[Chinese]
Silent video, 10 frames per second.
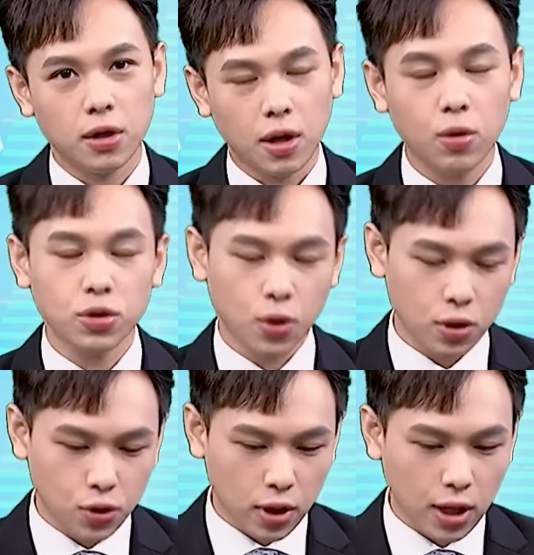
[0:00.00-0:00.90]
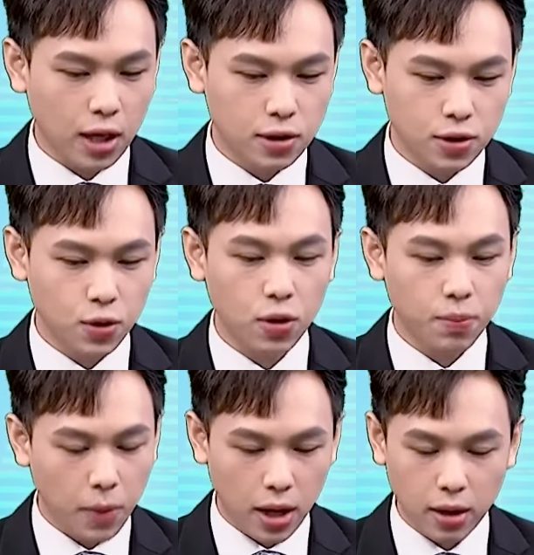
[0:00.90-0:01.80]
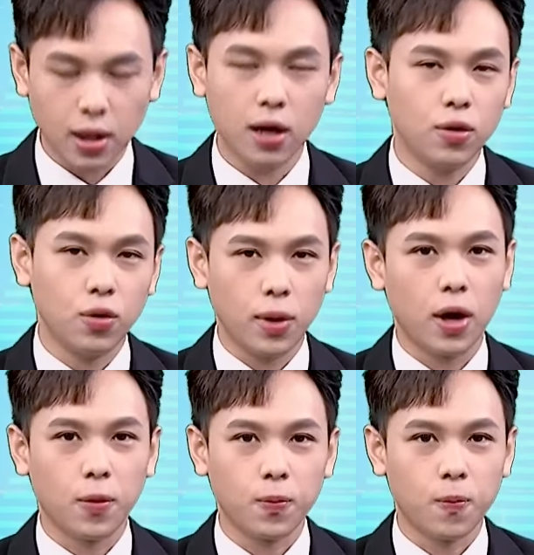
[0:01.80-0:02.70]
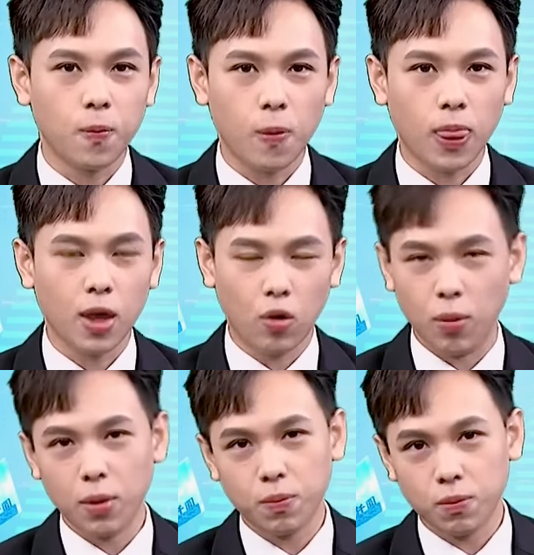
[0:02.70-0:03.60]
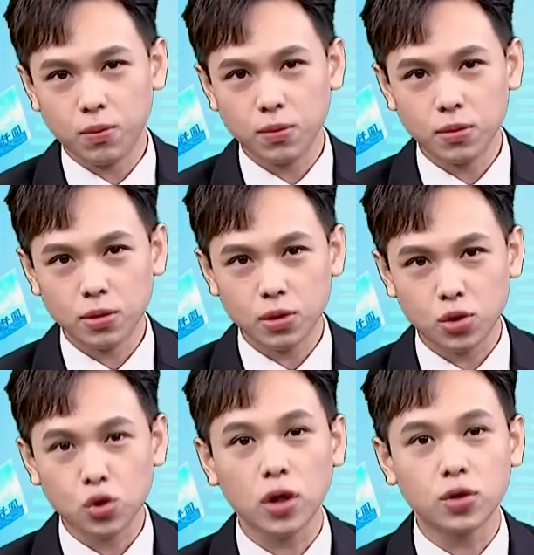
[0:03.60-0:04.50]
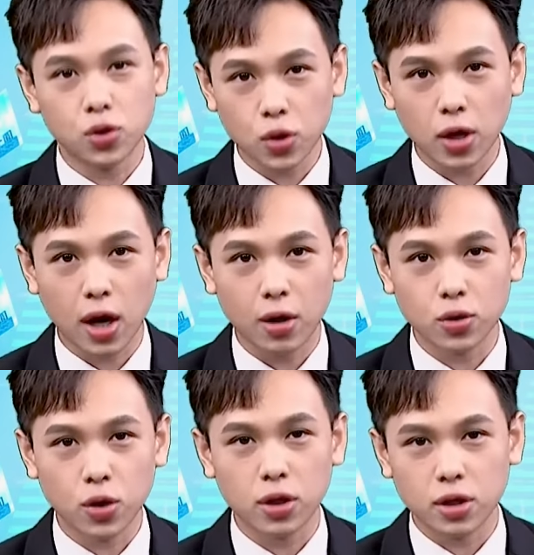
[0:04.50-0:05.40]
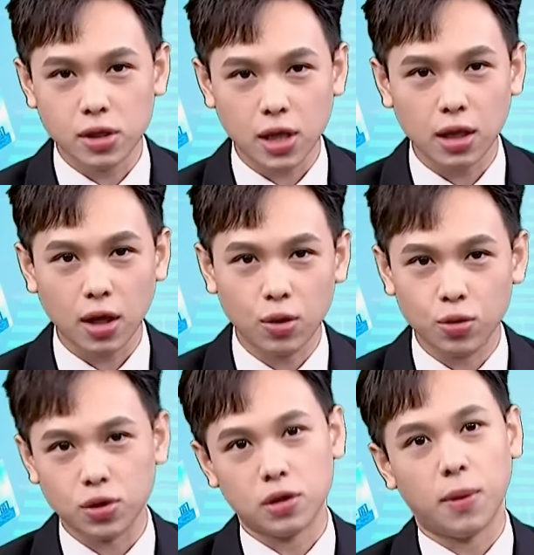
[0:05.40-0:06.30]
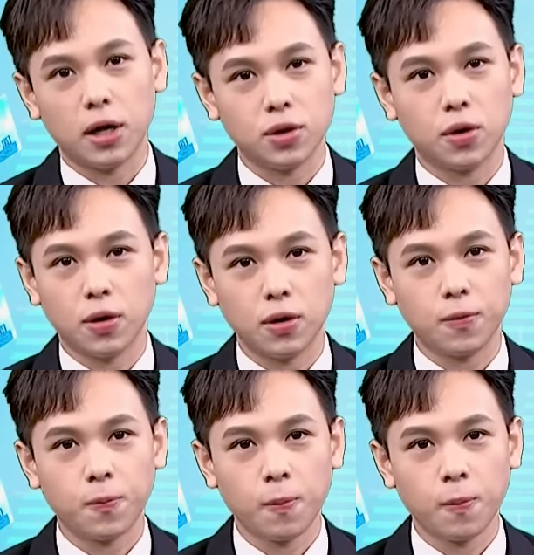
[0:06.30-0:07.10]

那我所谓赚大的是说，每一档股票，我们赚最好赚的三到五十趴就够了。